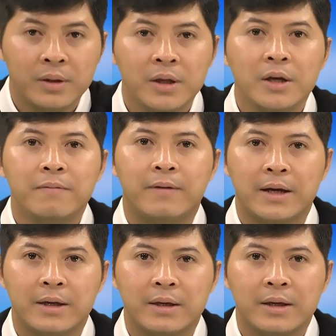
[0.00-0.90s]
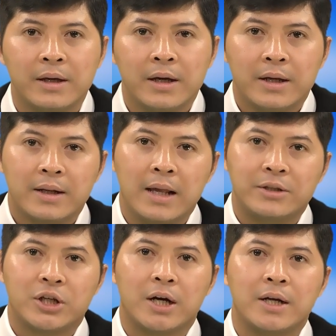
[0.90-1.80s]
Như vậy, để
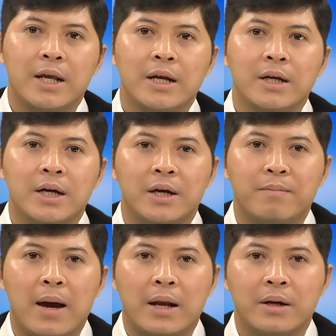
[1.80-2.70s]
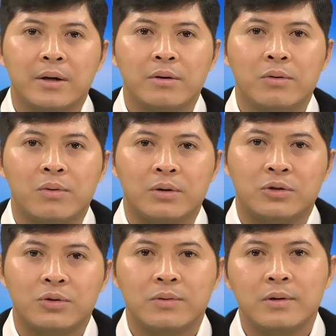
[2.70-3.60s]
trở nên người bạn hữu của
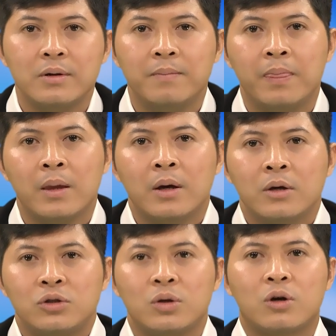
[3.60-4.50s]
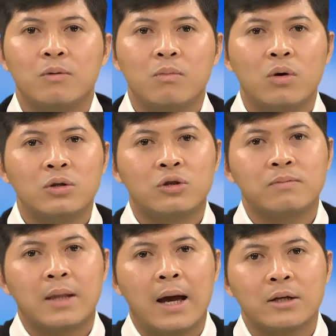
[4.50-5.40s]
Chúa, Chúa cũng muốn
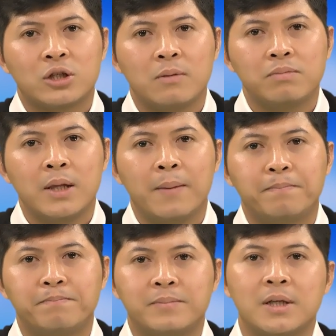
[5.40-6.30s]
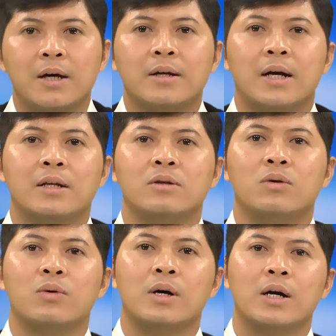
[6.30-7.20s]
chúng ta sống tiếp giới
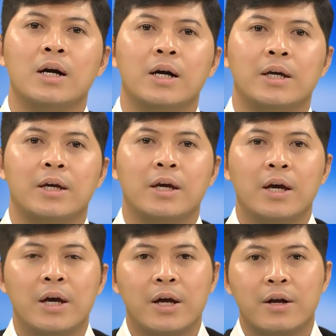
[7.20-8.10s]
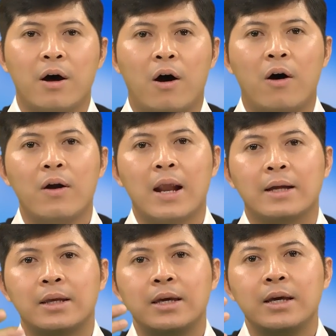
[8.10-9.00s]
răn của người, đó
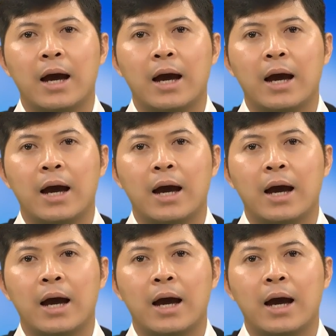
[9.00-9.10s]
là thi